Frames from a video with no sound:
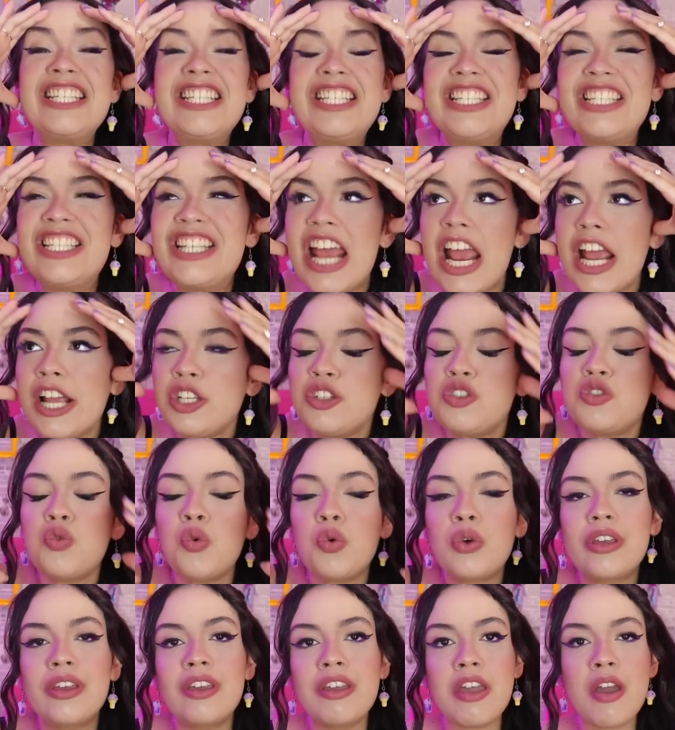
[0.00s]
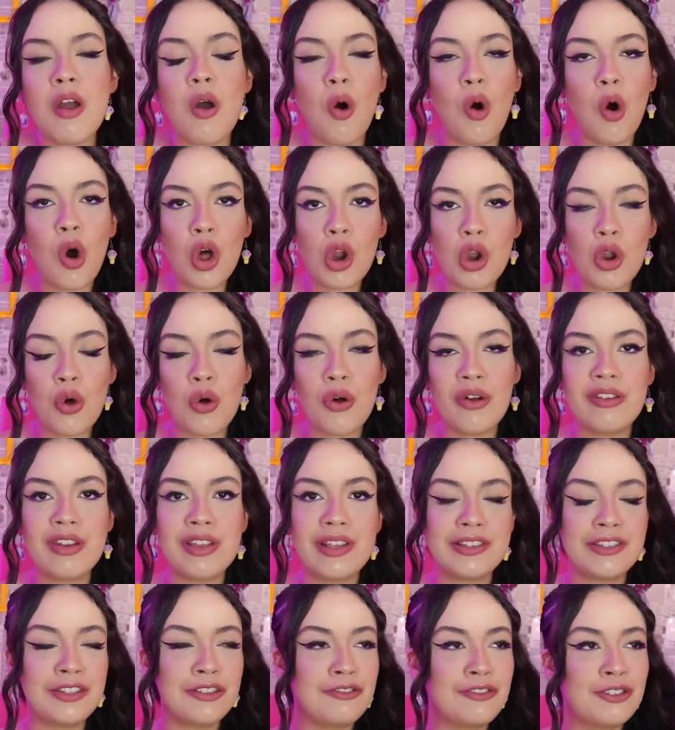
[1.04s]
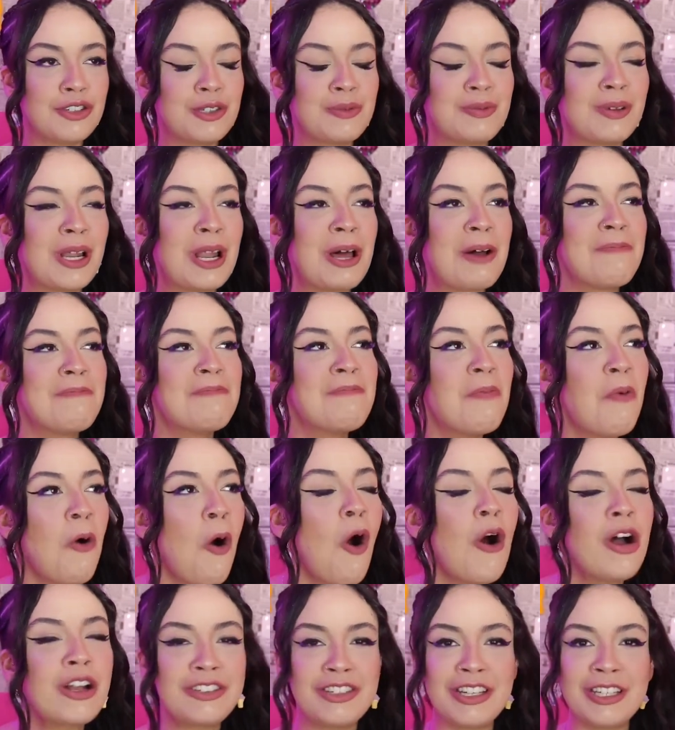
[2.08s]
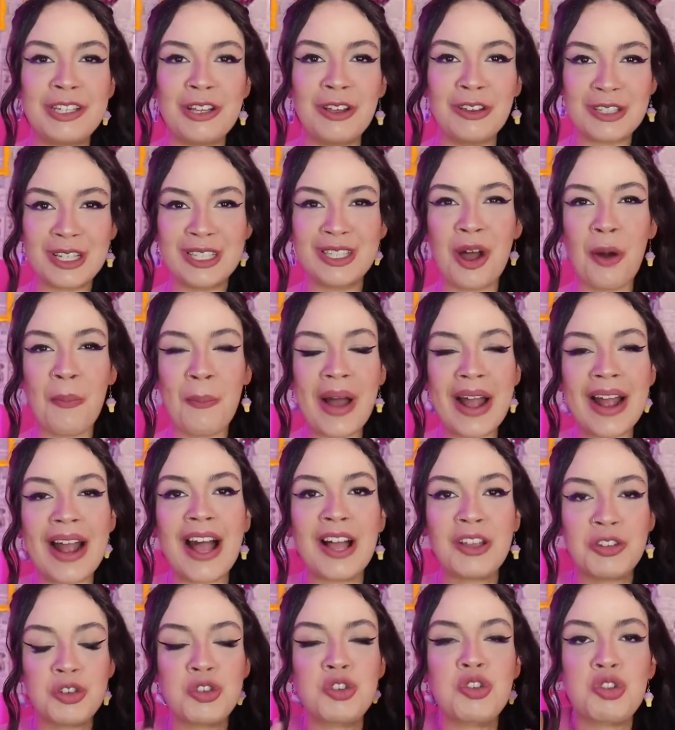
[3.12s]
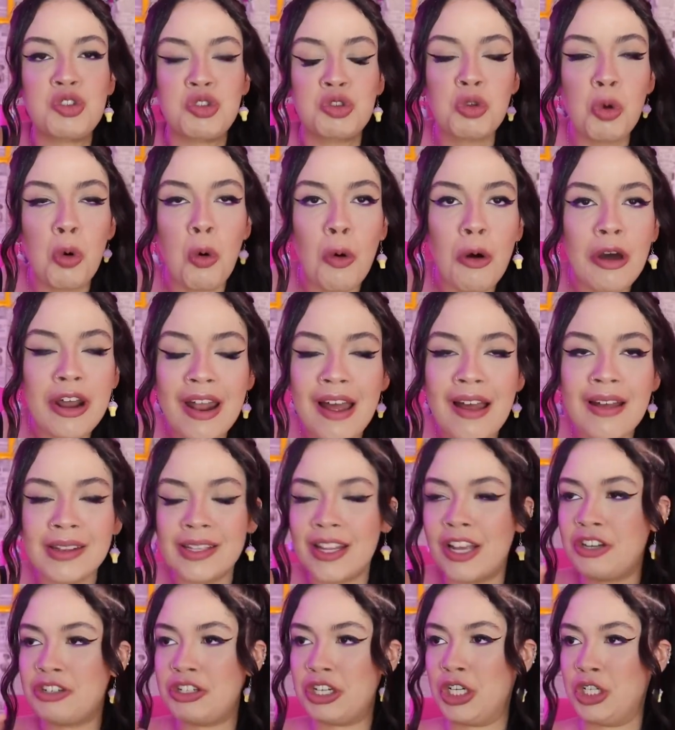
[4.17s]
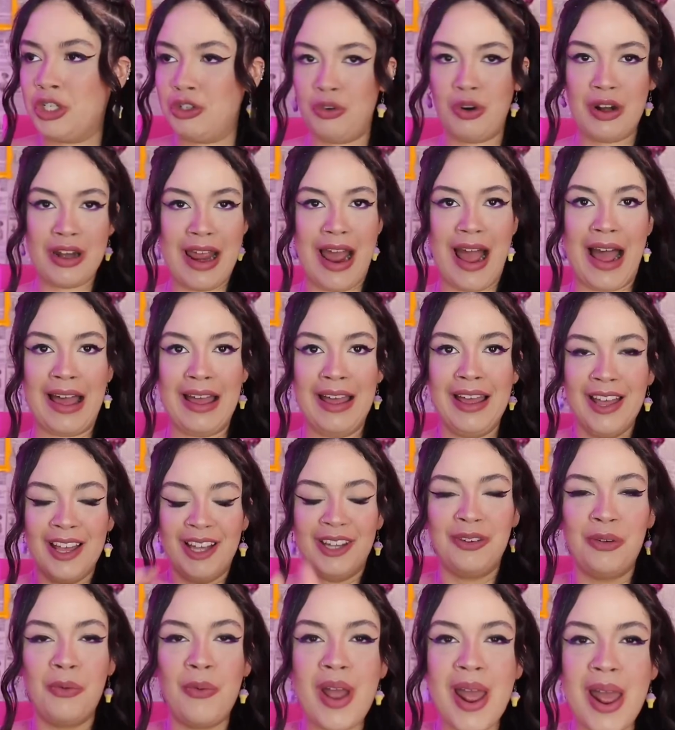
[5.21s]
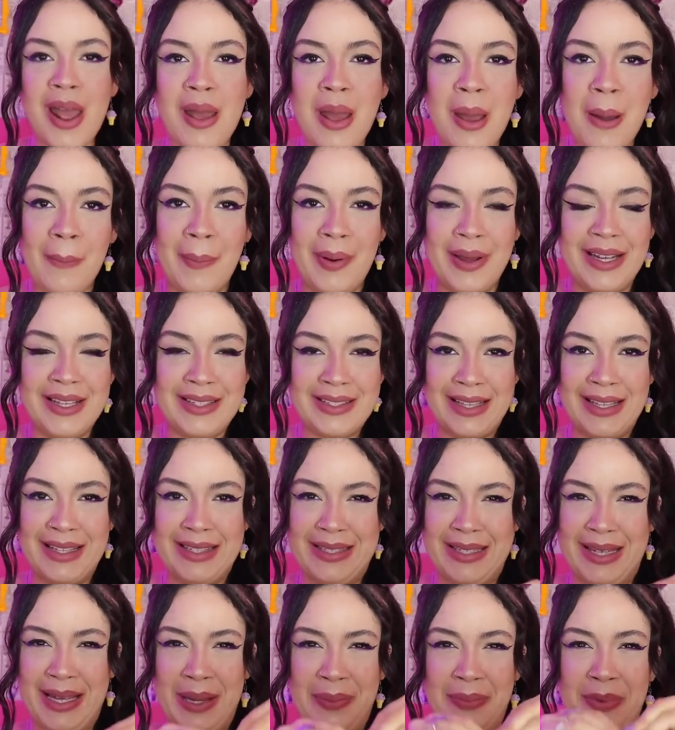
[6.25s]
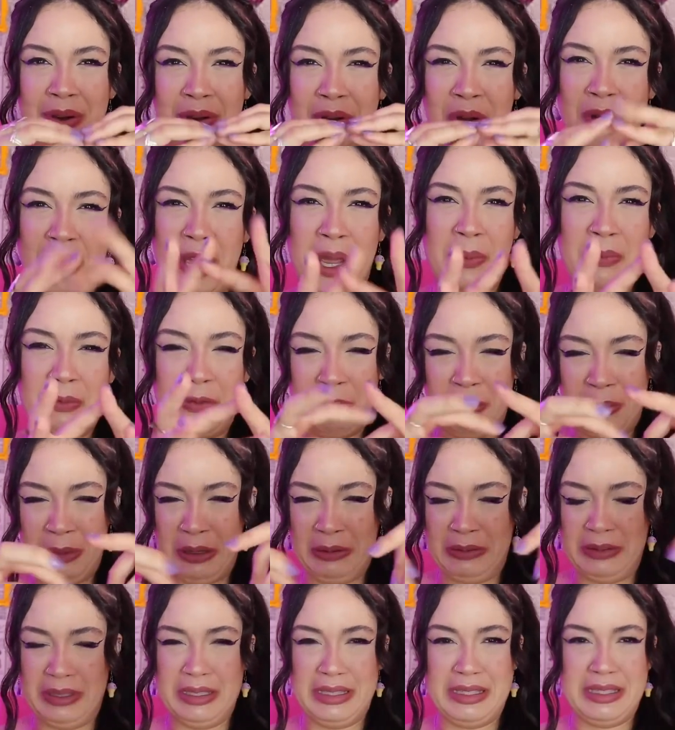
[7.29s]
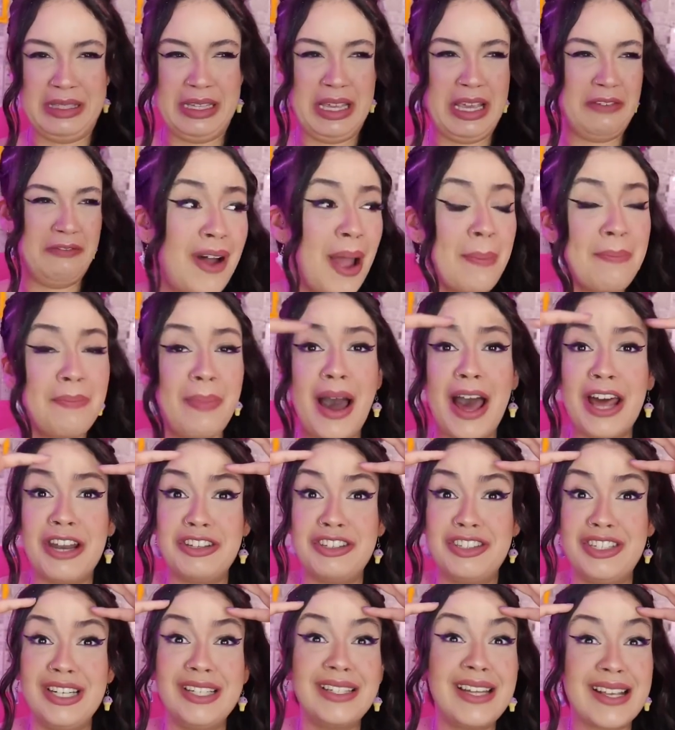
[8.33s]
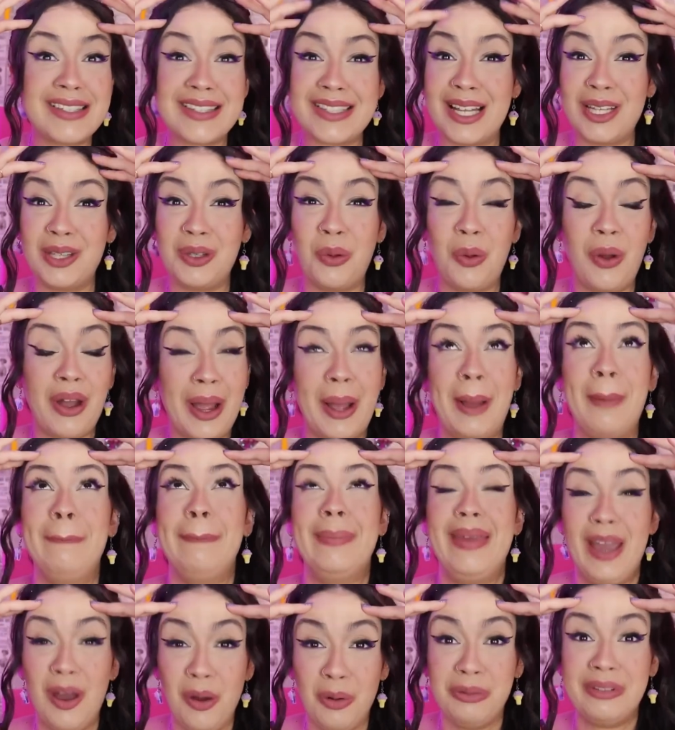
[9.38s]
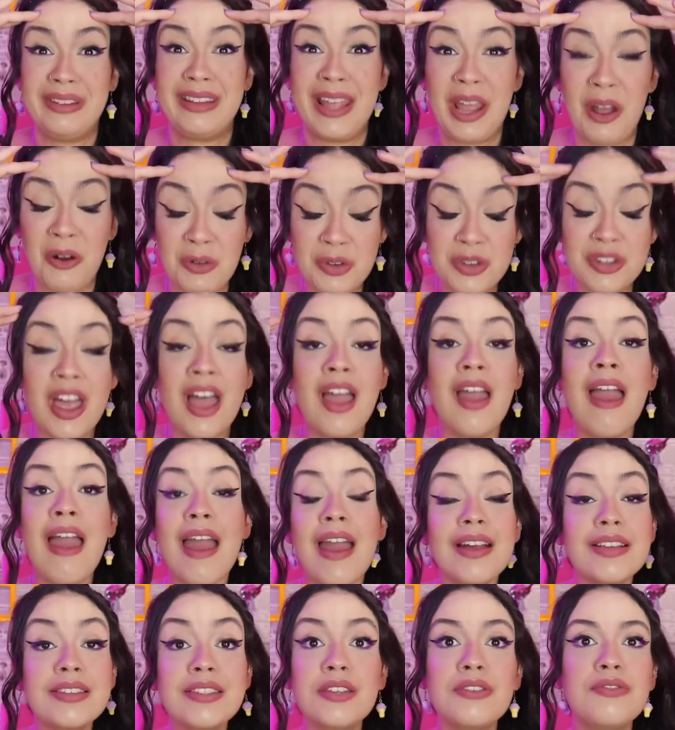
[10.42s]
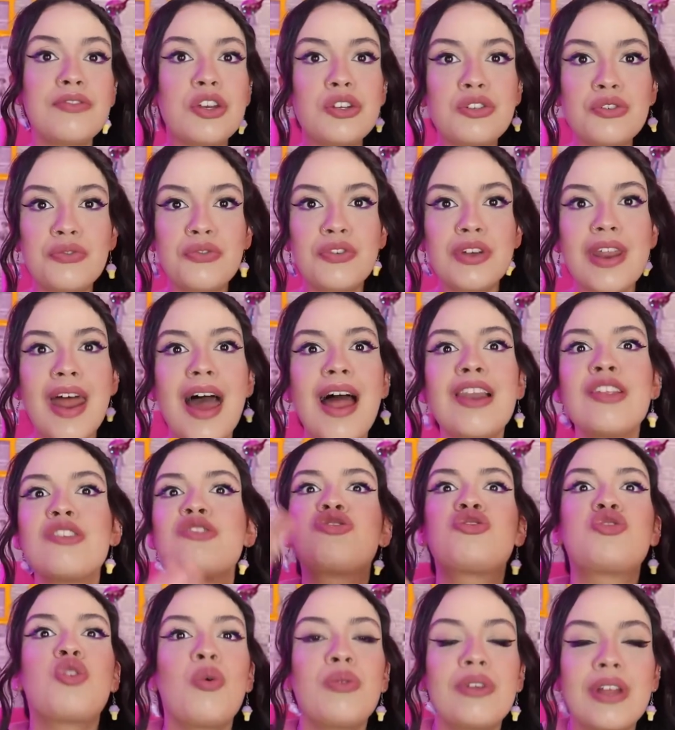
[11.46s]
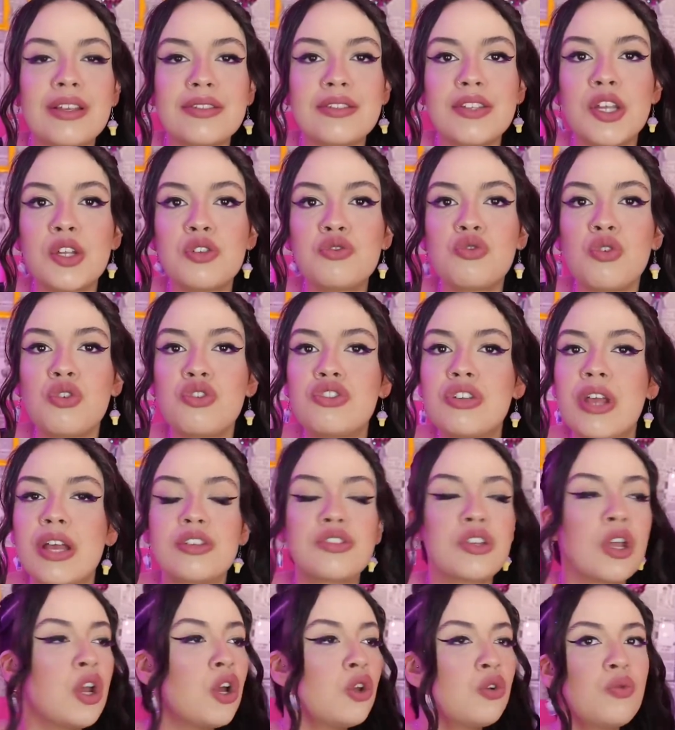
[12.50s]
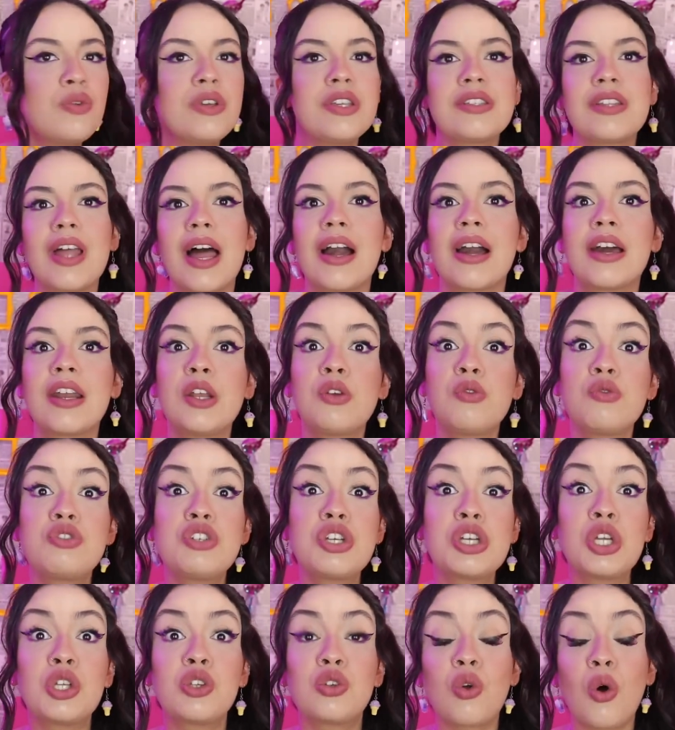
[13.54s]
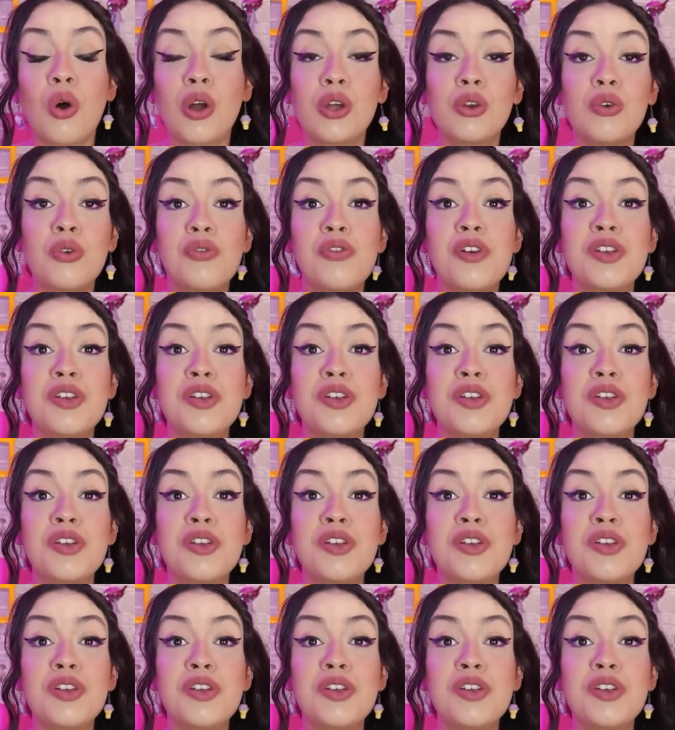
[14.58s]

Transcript: Gente, o que rolou? nesse vídeo, pelo amor de Deus, que dá uma gastura da gente olhar, não é? Parece que esse cabelo a qualquer momento assim vai partir dessa toca meu Deus! Esse vídeo viralizou nas redes sociais, no Instagram, no TikTok, no